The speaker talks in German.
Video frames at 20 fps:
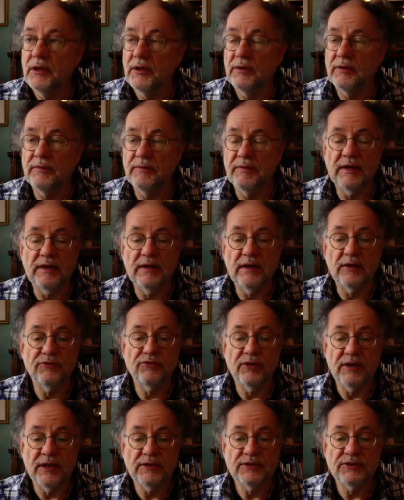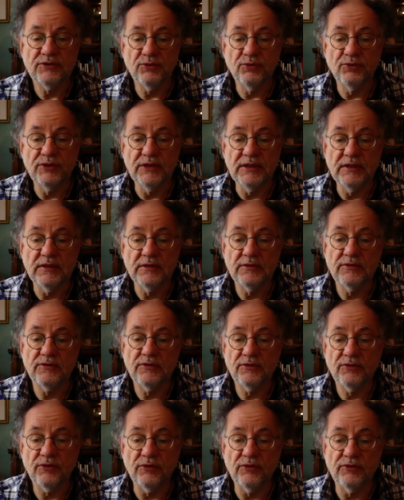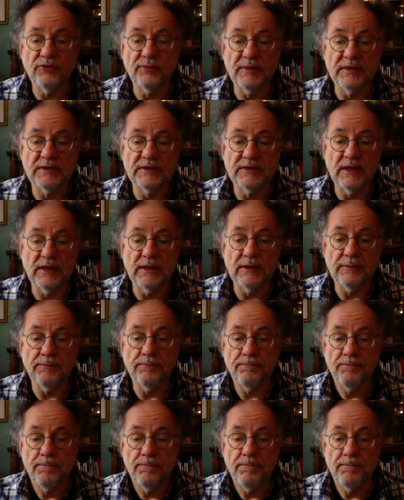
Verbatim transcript: werden also exkludiert, könnte man sagen.